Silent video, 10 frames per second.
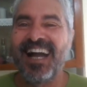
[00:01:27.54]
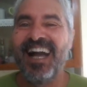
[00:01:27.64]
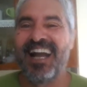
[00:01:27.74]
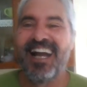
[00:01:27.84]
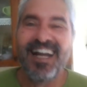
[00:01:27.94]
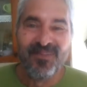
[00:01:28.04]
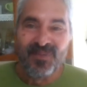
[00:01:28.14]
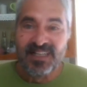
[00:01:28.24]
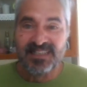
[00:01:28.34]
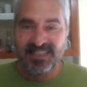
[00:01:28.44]
Cara,
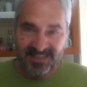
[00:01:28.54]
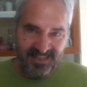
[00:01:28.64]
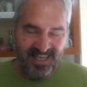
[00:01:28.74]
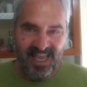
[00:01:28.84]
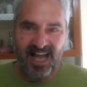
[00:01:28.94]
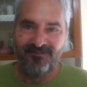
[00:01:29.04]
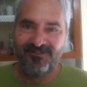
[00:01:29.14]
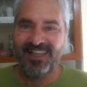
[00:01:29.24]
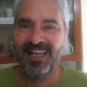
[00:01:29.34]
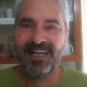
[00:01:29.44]
Dizem que é a
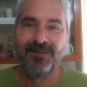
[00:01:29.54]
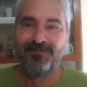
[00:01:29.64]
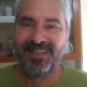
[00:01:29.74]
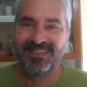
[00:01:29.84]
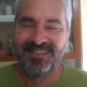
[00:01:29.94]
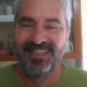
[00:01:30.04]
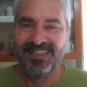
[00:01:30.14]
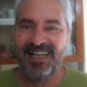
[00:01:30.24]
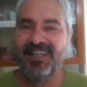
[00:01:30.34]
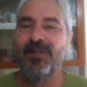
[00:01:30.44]
Vila
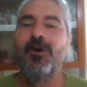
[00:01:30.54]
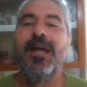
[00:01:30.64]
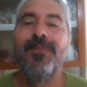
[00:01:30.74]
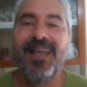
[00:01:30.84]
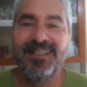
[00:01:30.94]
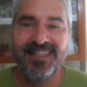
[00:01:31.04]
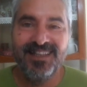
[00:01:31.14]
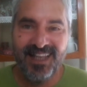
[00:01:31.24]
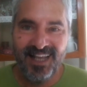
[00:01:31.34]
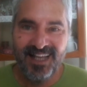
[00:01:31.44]
Campesina e o
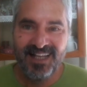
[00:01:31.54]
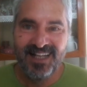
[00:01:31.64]
MST.